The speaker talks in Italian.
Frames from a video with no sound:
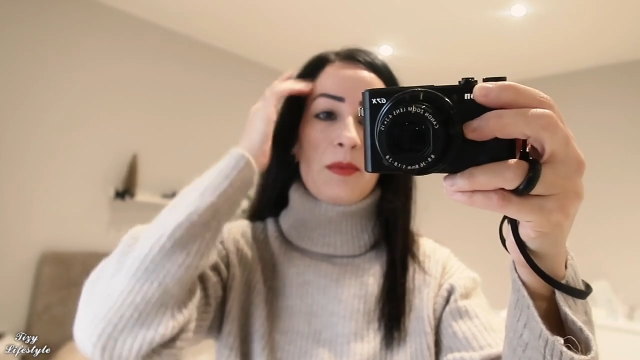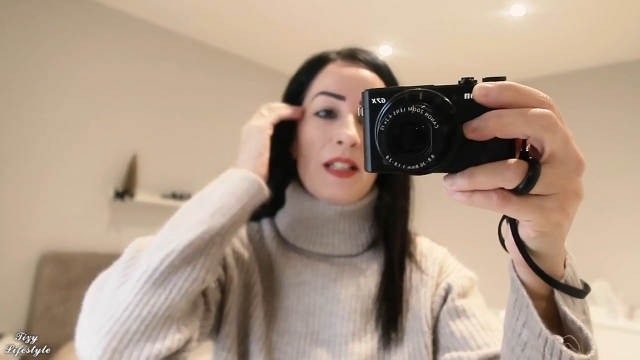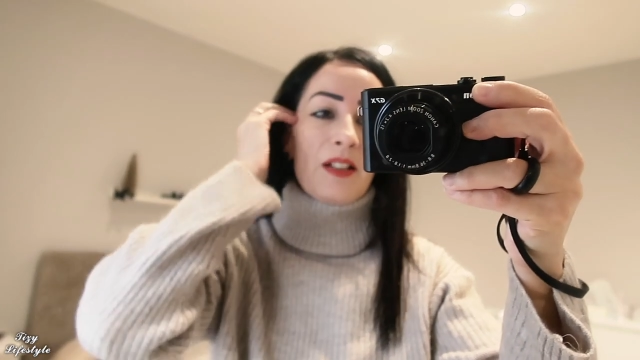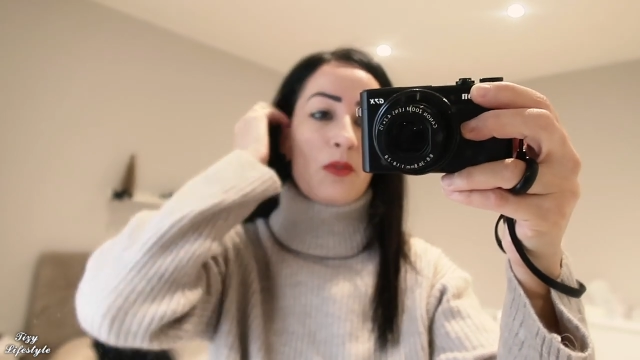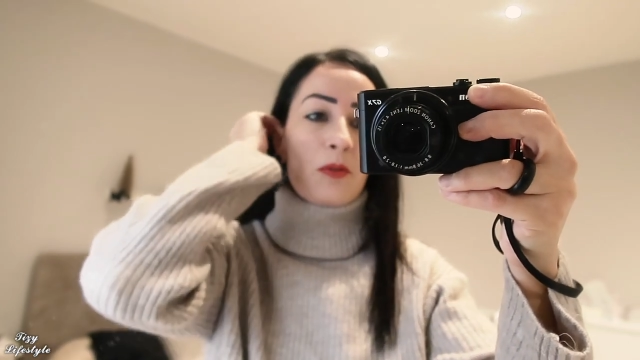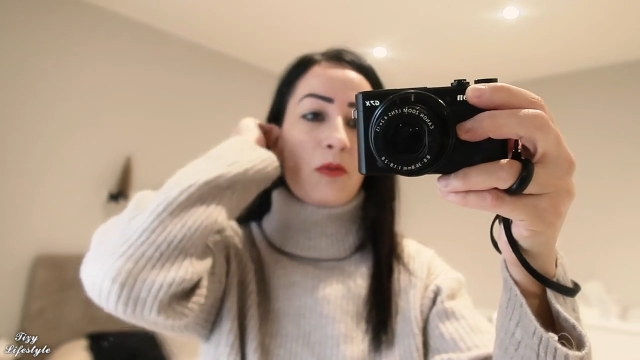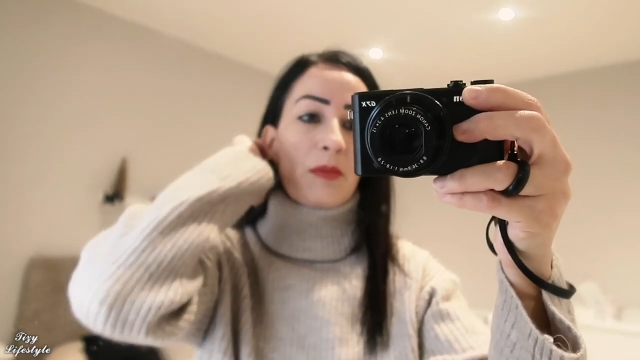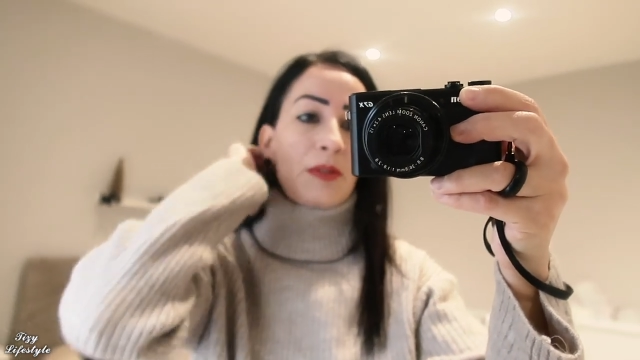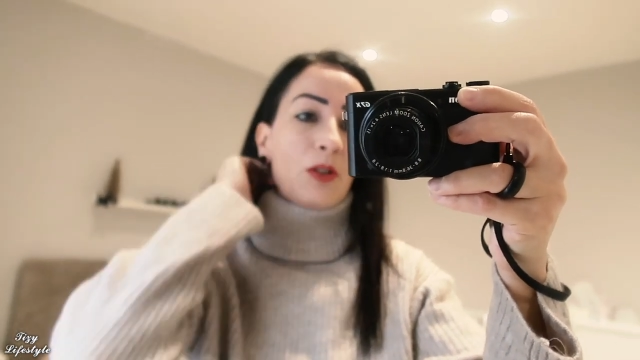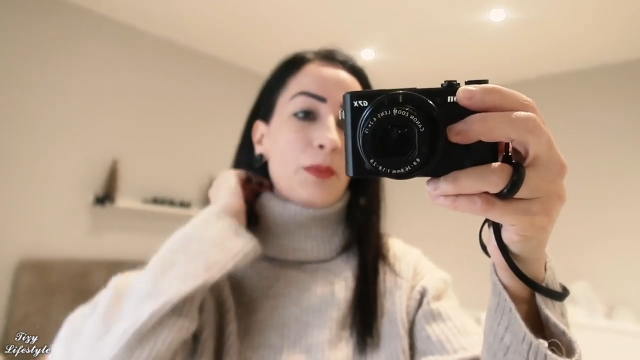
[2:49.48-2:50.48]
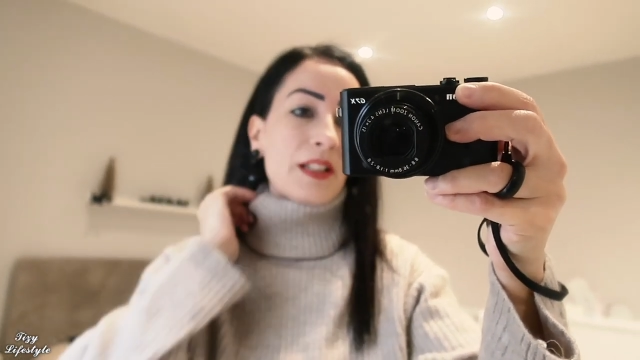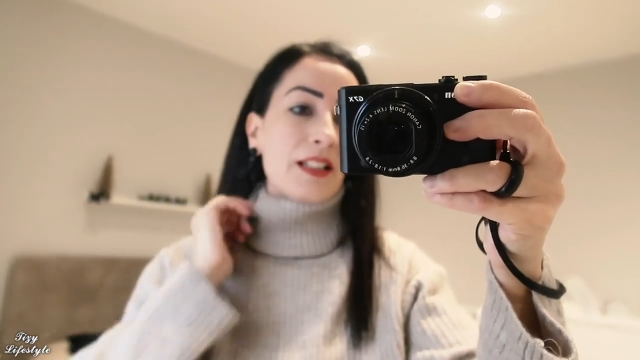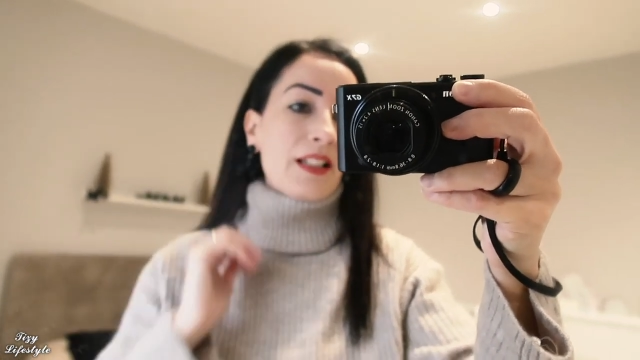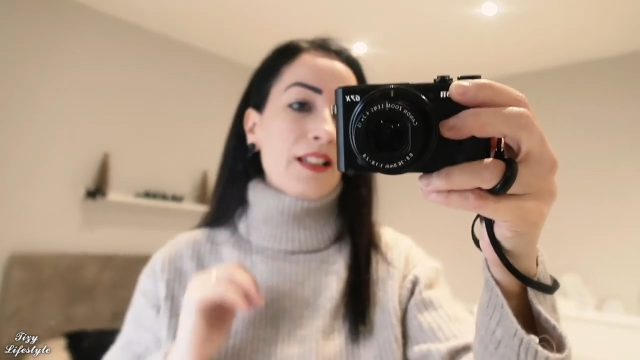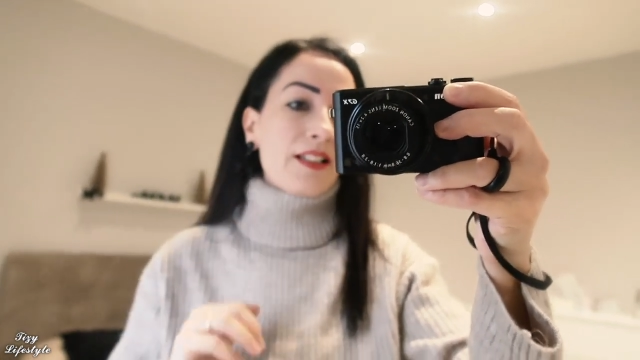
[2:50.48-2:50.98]
perché comunque mi copre
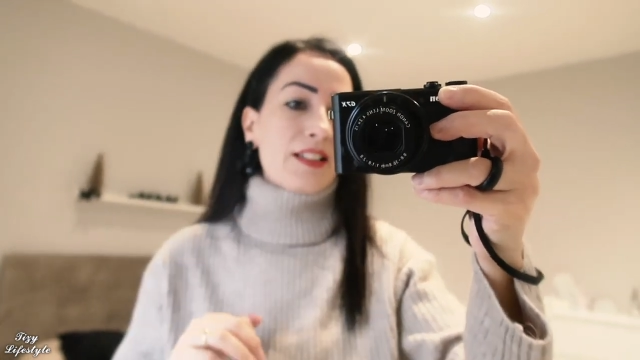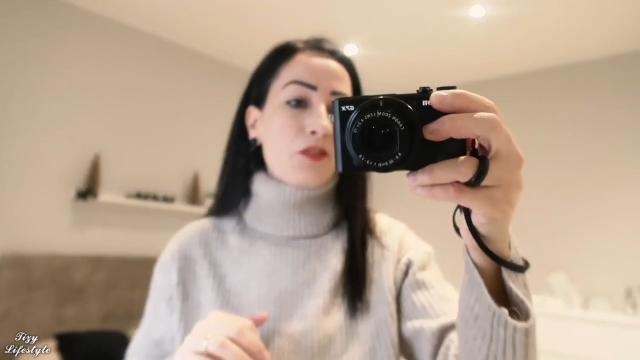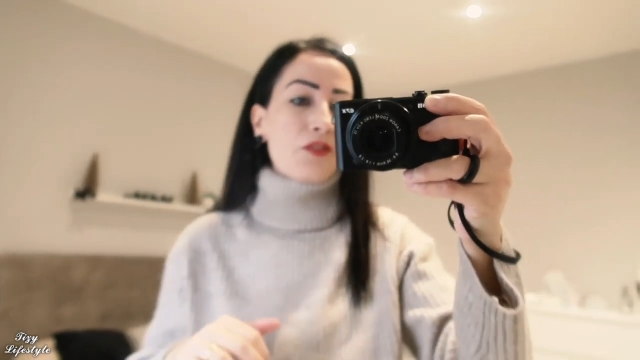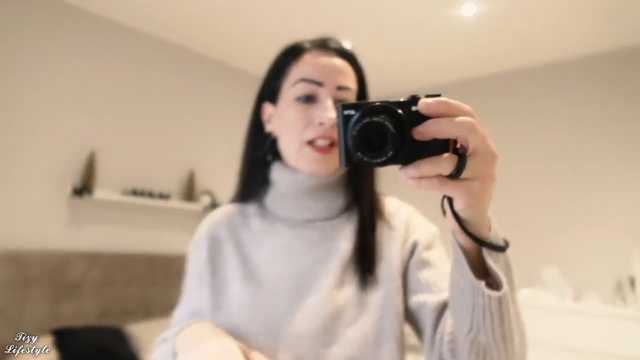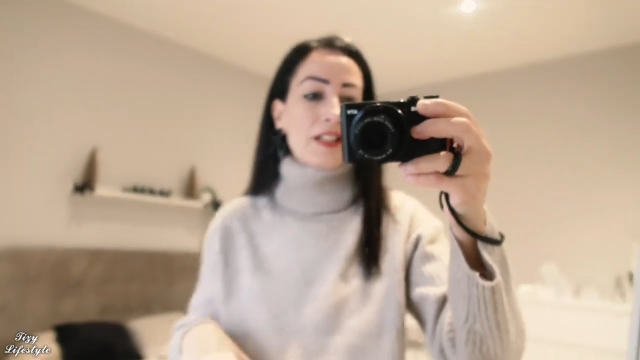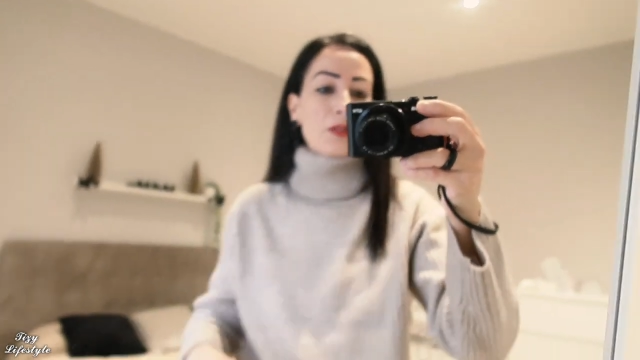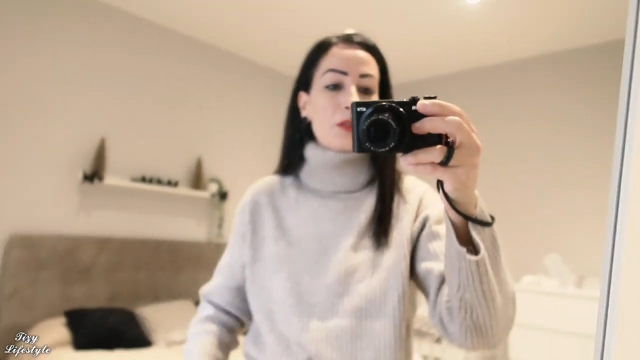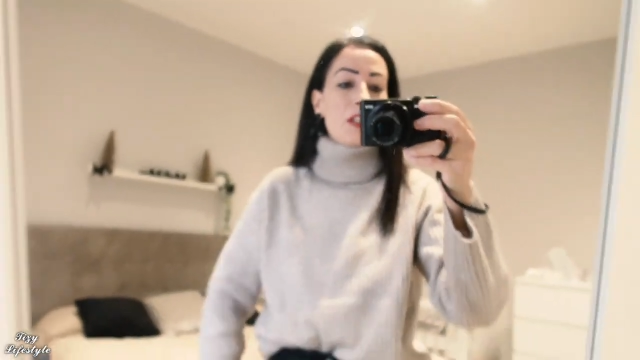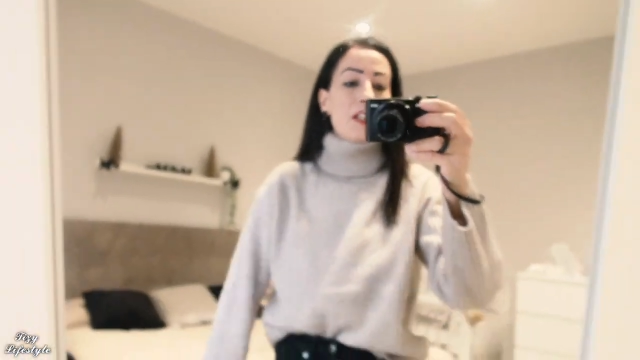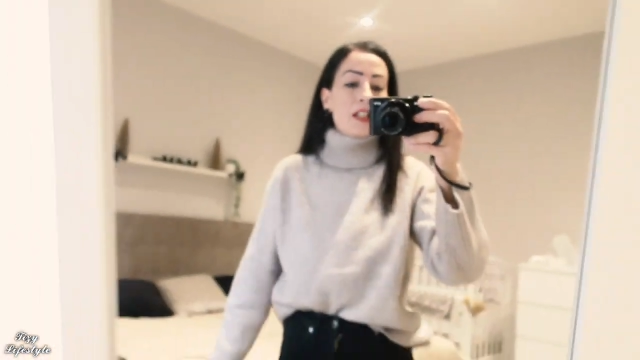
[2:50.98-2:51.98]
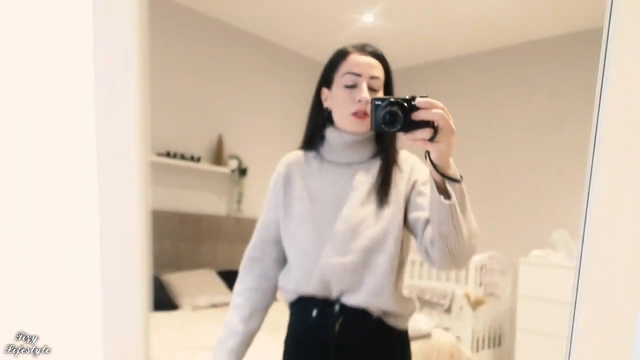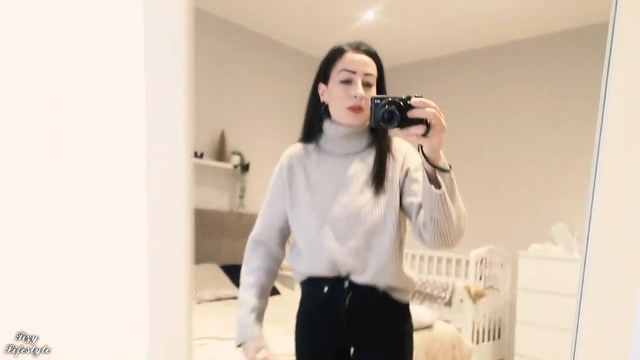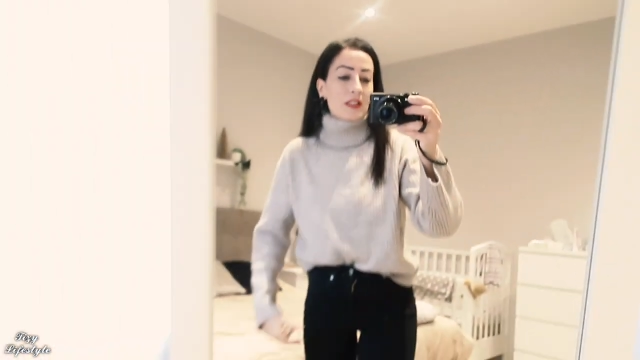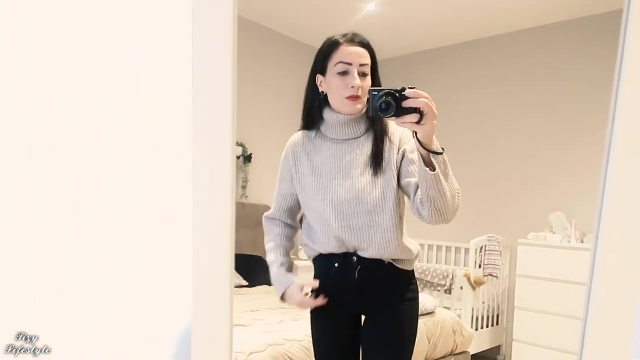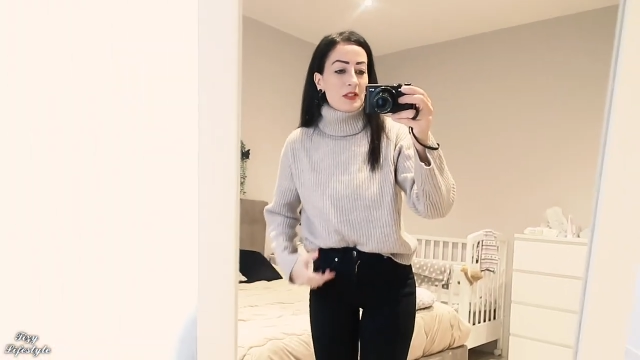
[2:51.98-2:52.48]
dal, dal freddo
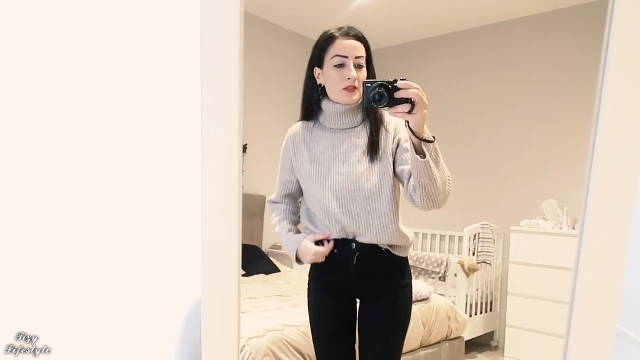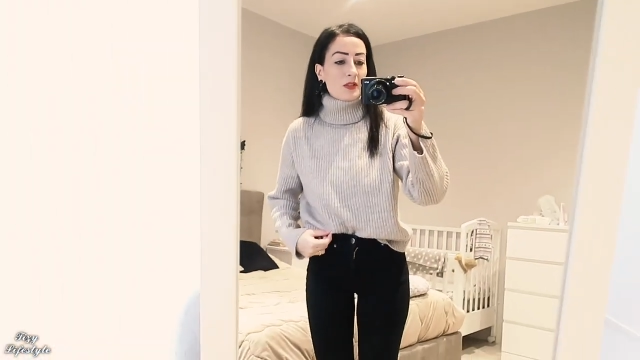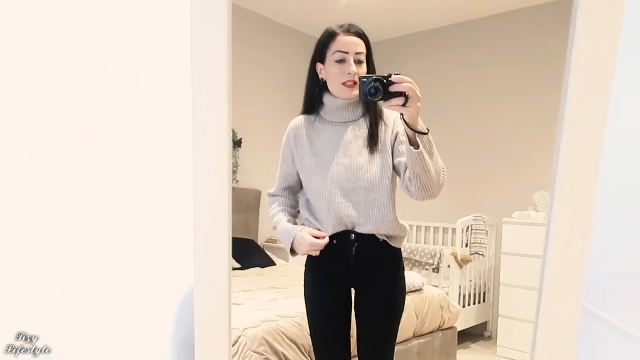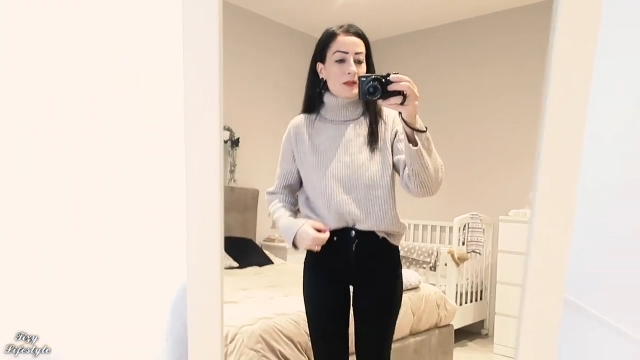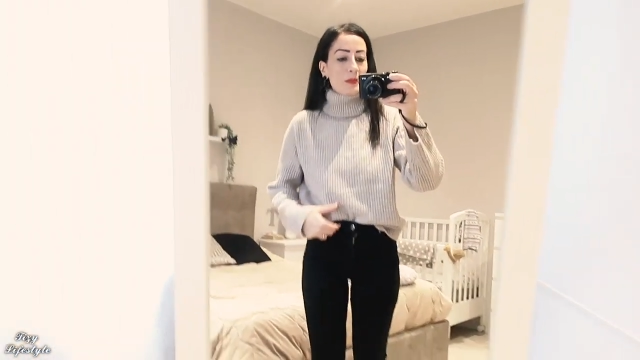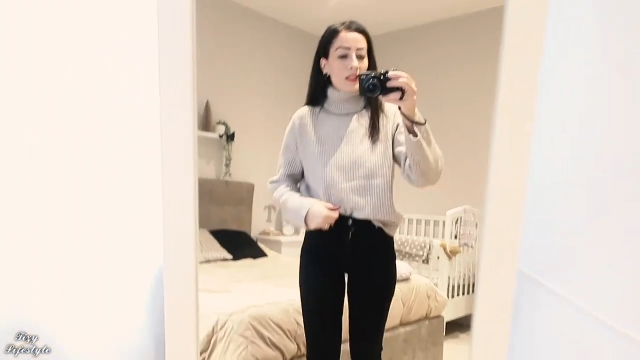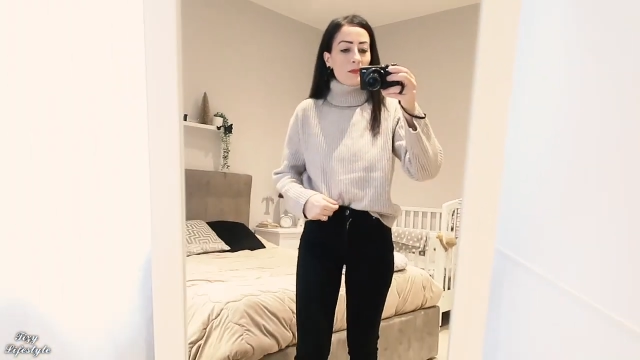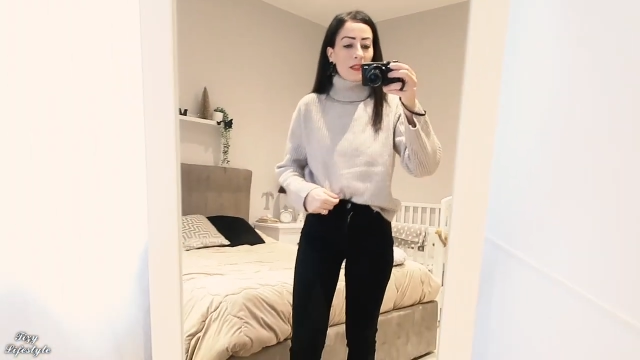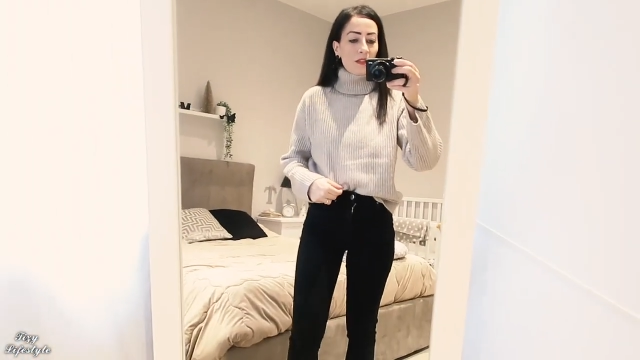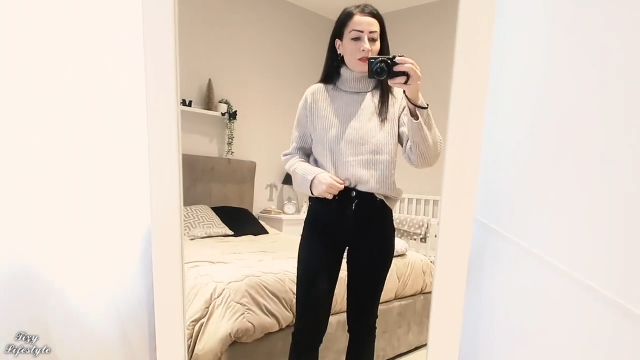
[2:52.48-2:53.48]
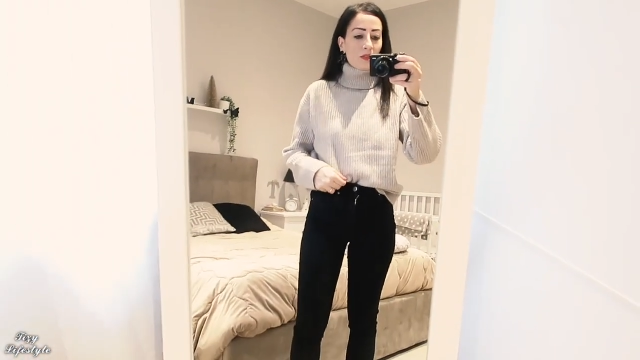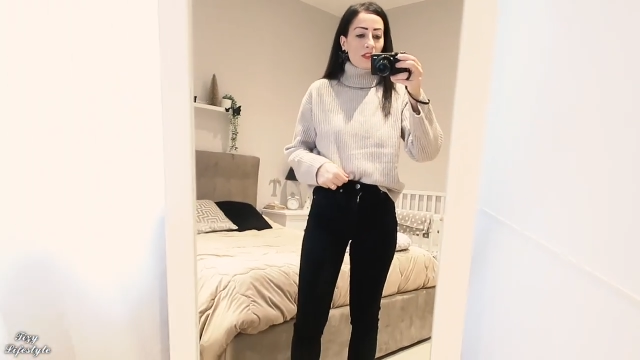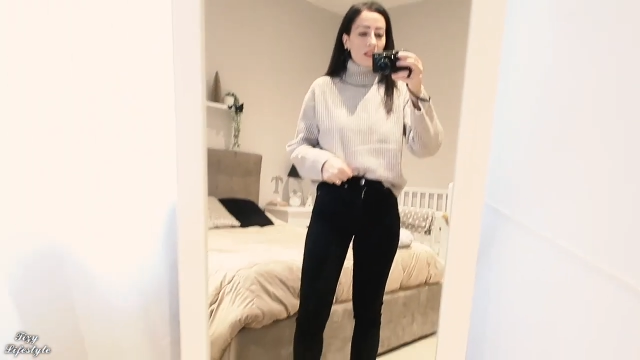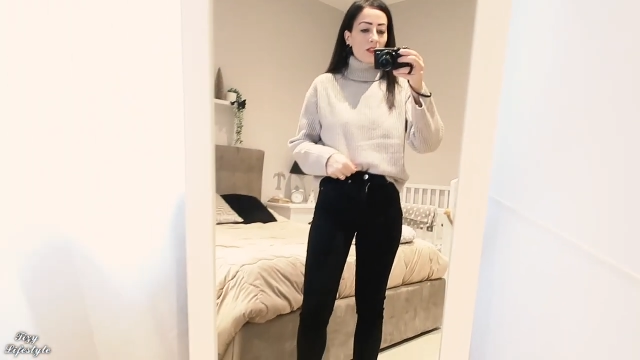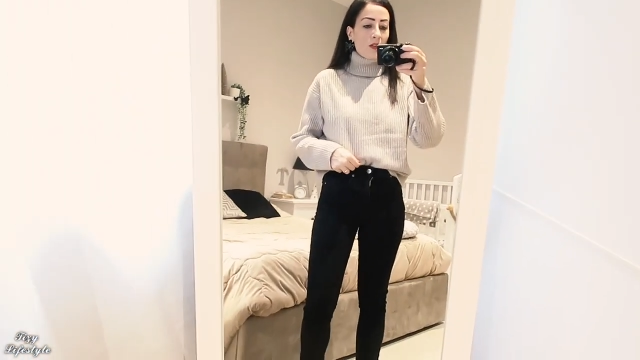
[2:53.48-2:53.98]
quindi questo è l'abbigliamento di